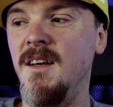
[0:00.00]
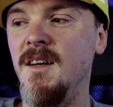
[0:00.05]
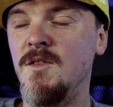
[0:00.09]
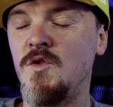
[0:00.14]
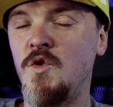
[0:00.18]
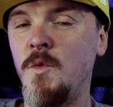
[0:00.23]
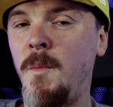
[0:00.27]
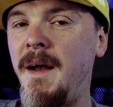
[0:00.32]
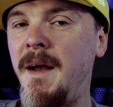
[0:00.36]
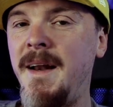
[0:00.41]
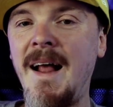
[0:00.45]

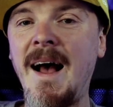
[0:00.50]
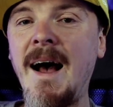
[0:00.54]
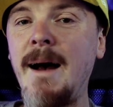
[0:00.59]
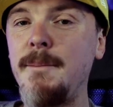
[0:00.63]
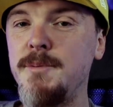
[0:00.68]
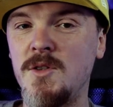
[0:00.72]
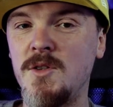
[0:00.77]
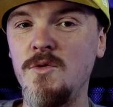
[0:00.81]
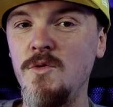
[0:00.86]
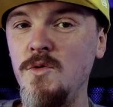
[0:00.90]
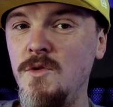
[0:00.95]
zu meinen
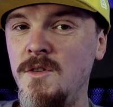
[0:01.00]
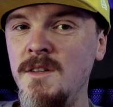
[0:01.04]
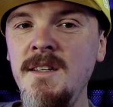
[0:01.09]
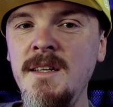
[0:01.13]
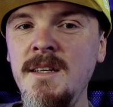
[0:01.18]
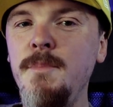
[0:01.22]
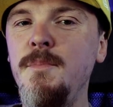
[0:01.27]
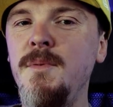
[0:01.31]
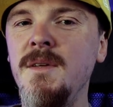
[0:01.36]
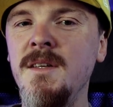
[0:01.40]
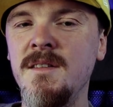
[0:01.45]
absoluten
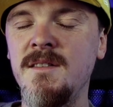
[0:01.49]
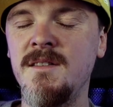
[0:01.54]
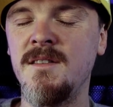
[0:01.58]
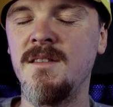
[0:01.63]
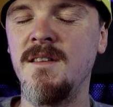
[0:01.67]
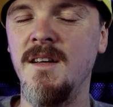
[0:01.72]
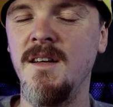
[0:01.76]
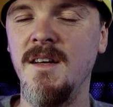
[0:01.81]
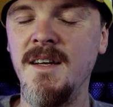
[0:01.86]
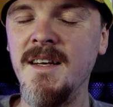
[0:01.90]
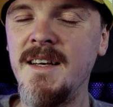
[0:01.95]

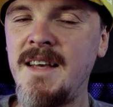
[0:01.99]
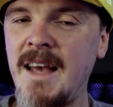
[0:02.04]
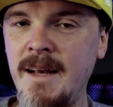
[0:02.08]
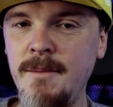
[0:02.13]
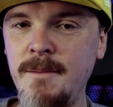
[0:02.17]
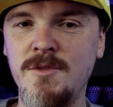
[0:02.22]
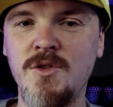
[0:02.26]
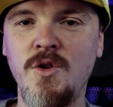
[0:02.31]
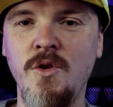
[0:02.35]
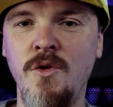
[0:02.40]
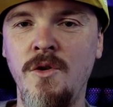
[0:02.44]

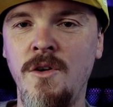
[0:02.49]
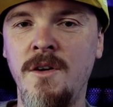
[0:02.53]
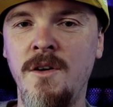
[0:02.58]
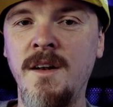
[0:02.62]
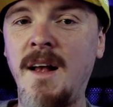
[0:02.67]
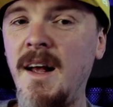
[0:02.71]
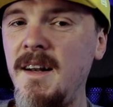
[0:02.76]
Lieblingsgames gehören.